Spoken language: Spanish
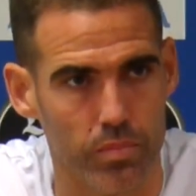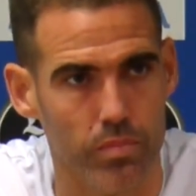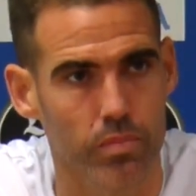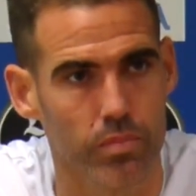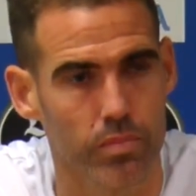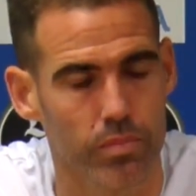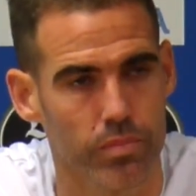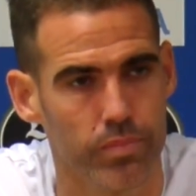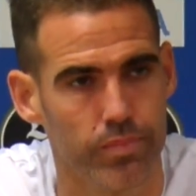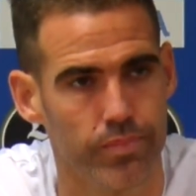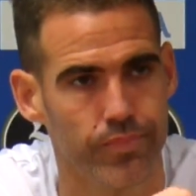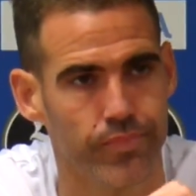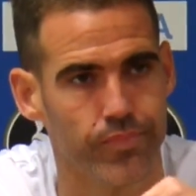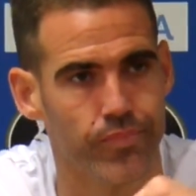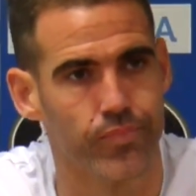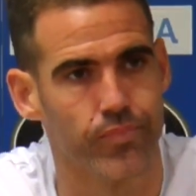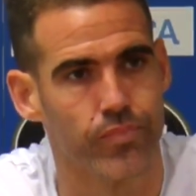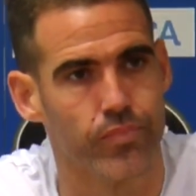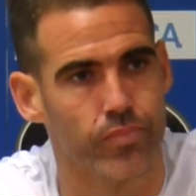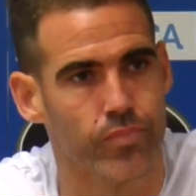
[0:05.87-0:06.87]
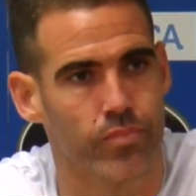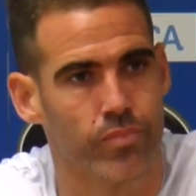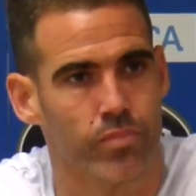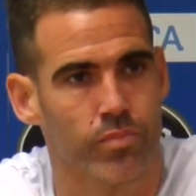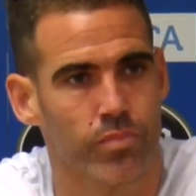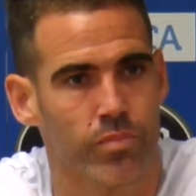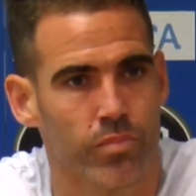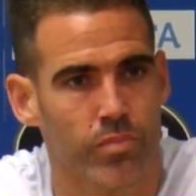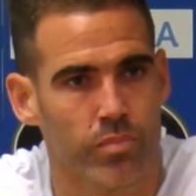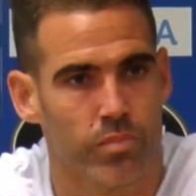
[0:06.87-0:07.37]
Para ti un partido muy
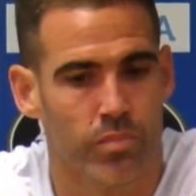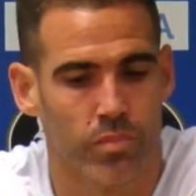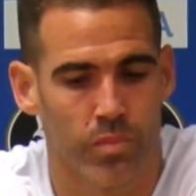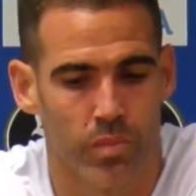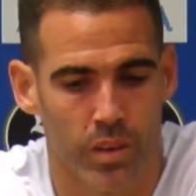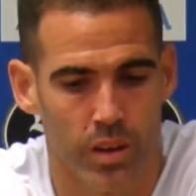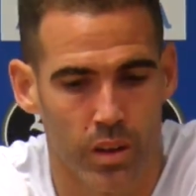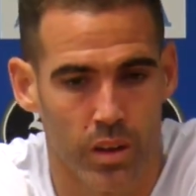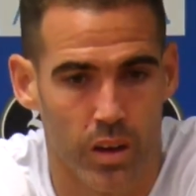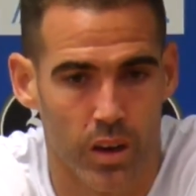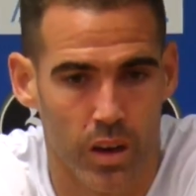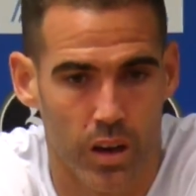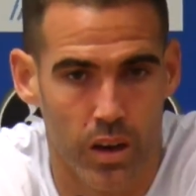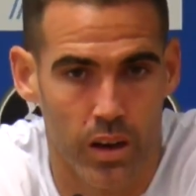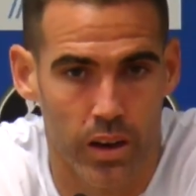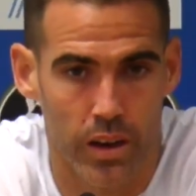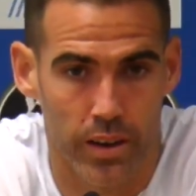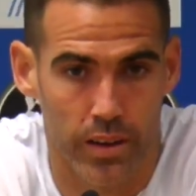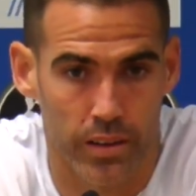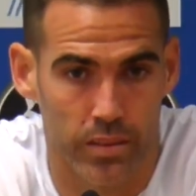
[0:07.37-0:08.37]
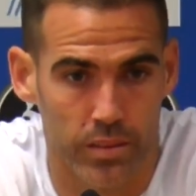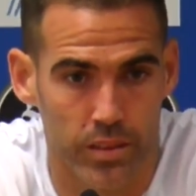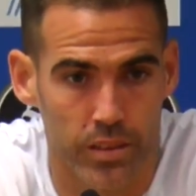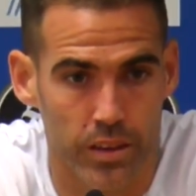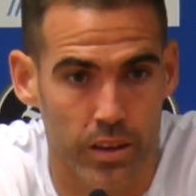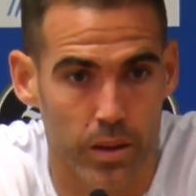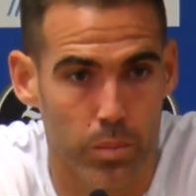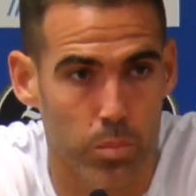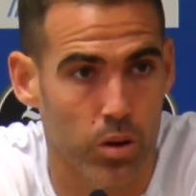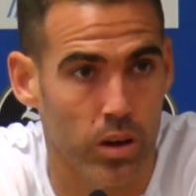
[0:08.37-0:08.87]
especial. Eh,
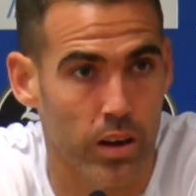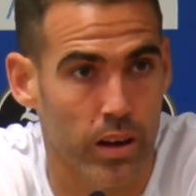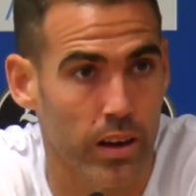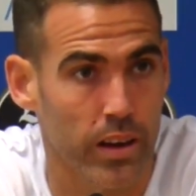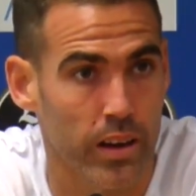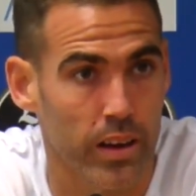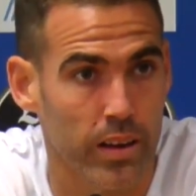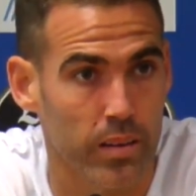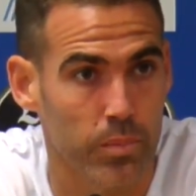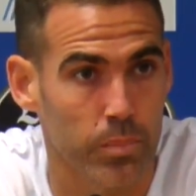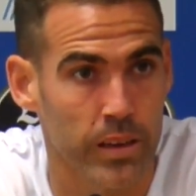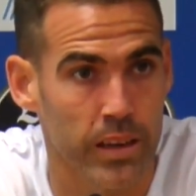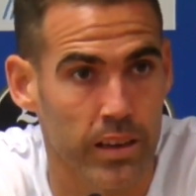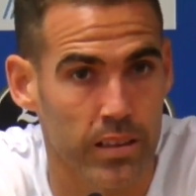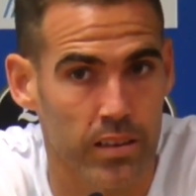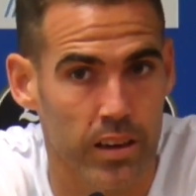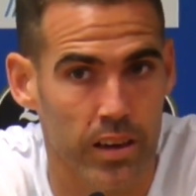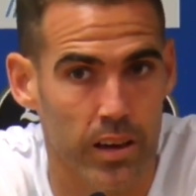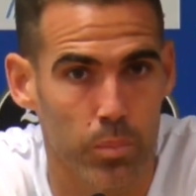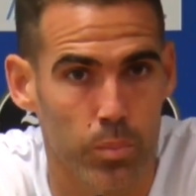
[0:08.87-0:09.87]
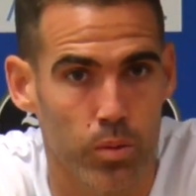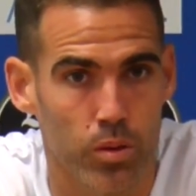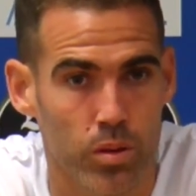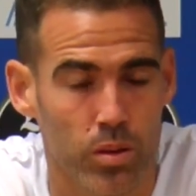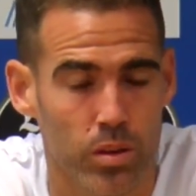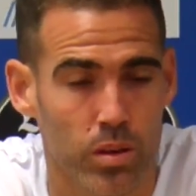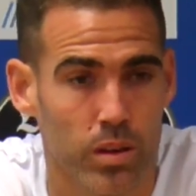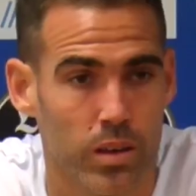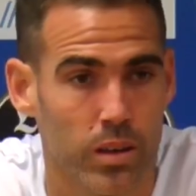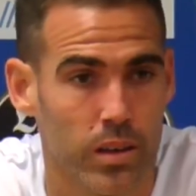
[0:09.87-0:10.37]
sí, porque es mi ex equipo,
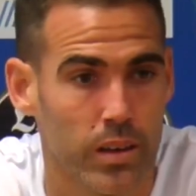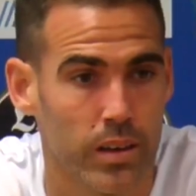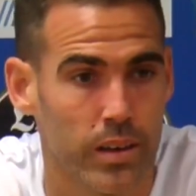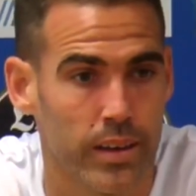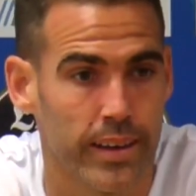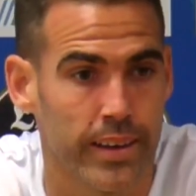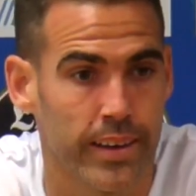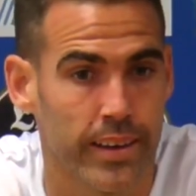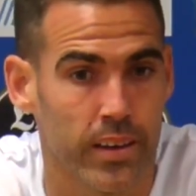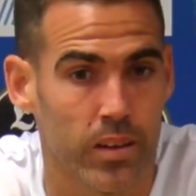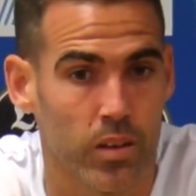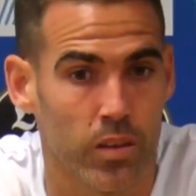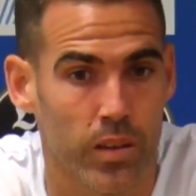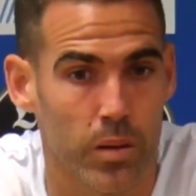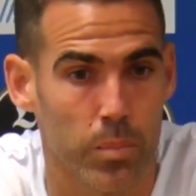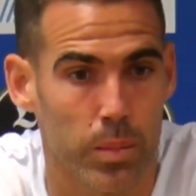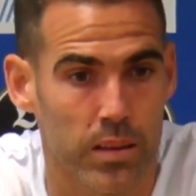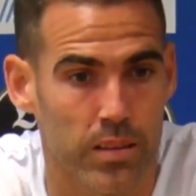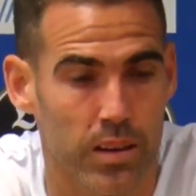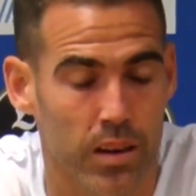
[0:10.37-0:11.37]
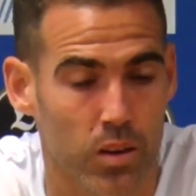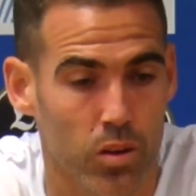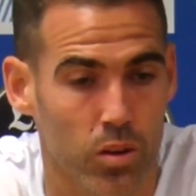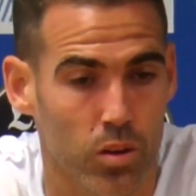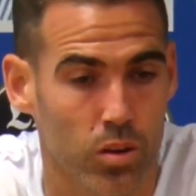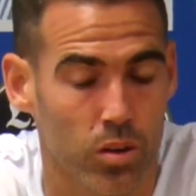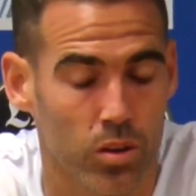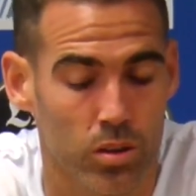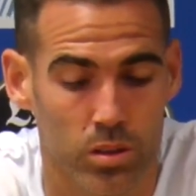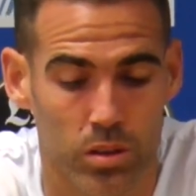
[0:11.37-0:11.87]
eh, donde he
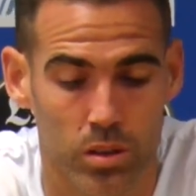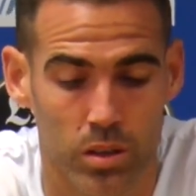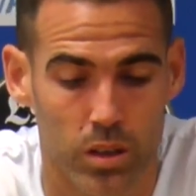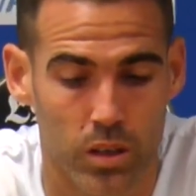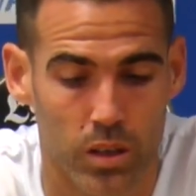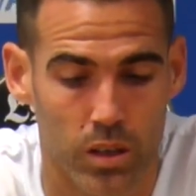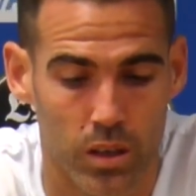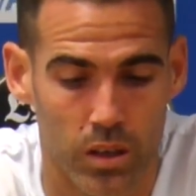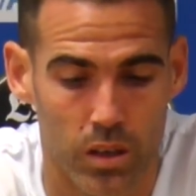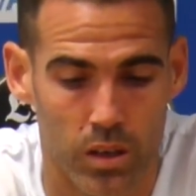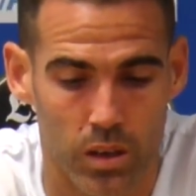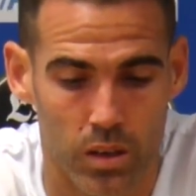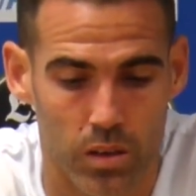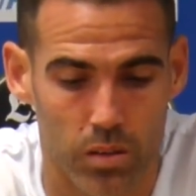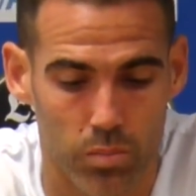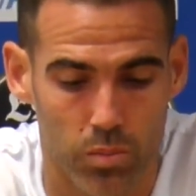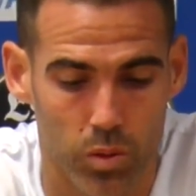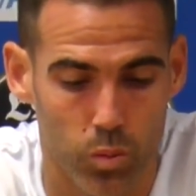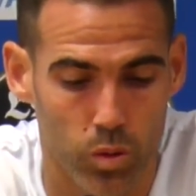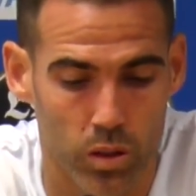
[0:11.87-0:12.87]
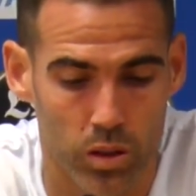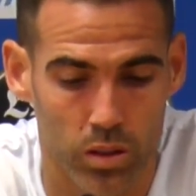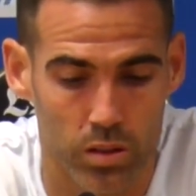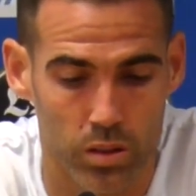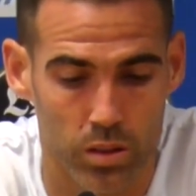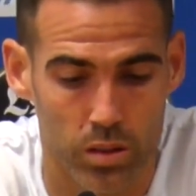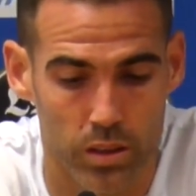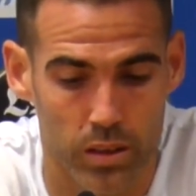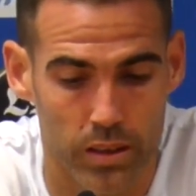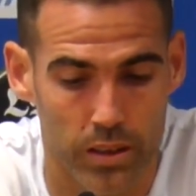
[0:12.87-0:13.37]
pasado pues
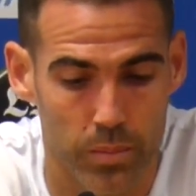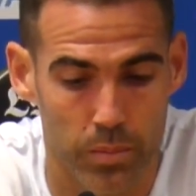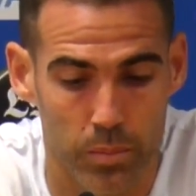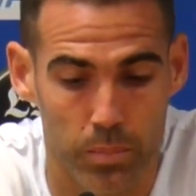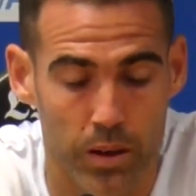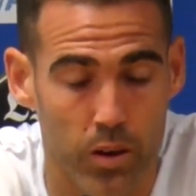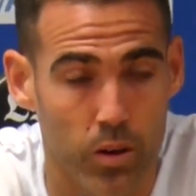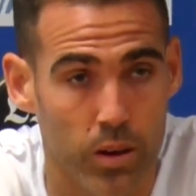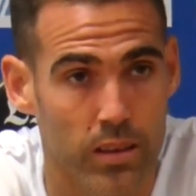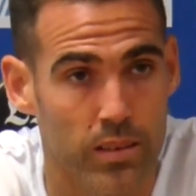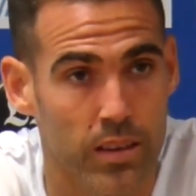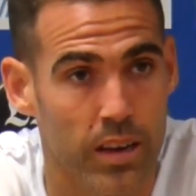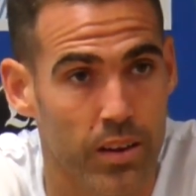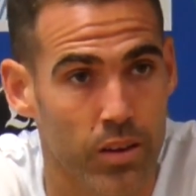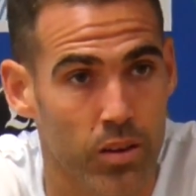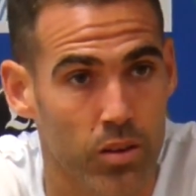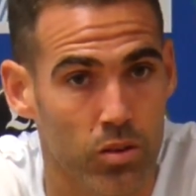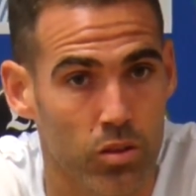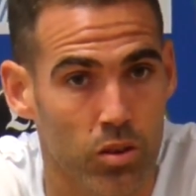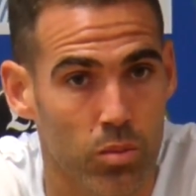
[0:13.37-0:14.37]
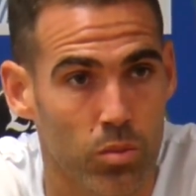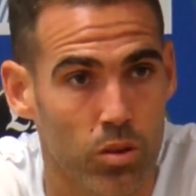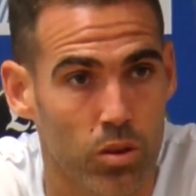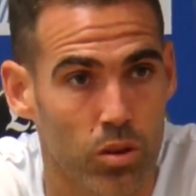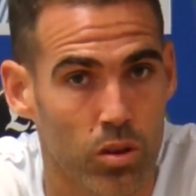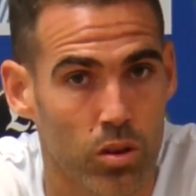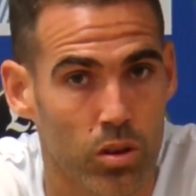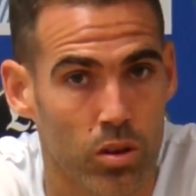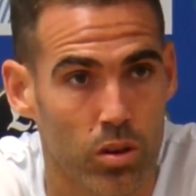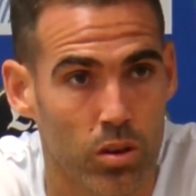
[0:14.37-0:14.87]
bueno, eh, mis mejores años
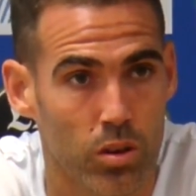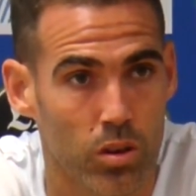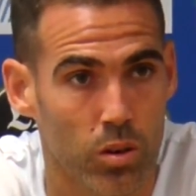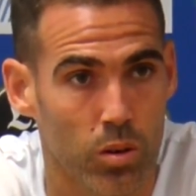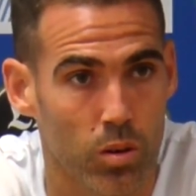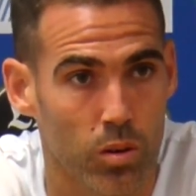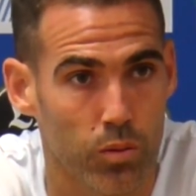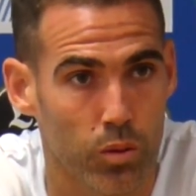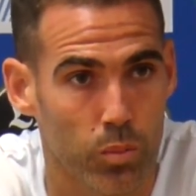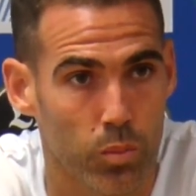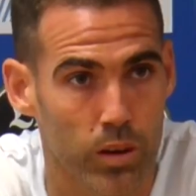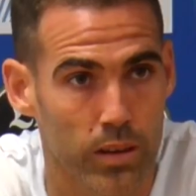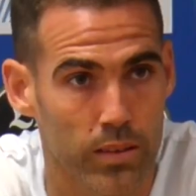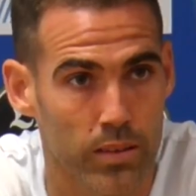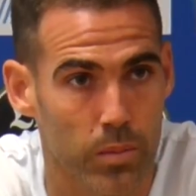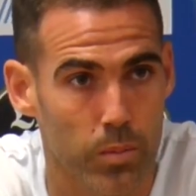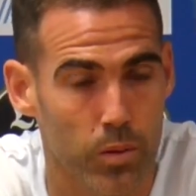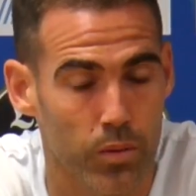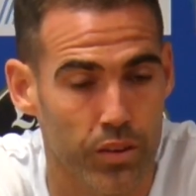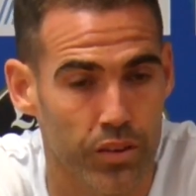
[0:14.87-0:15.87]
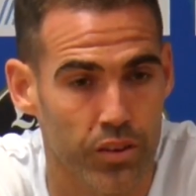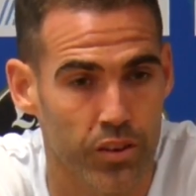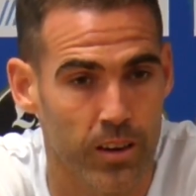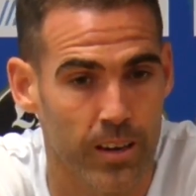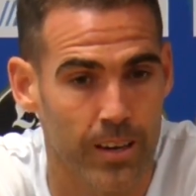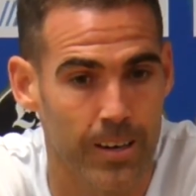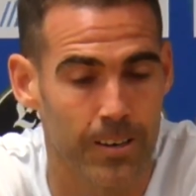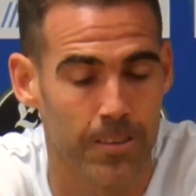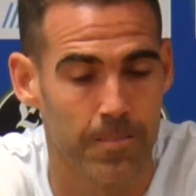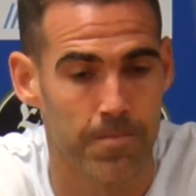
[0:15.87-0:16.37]
como, futbolista
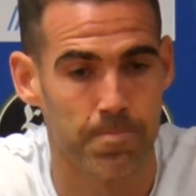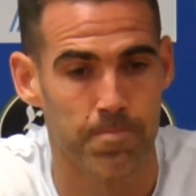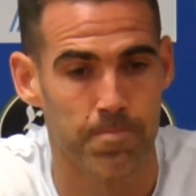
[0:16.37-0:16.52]
profesional.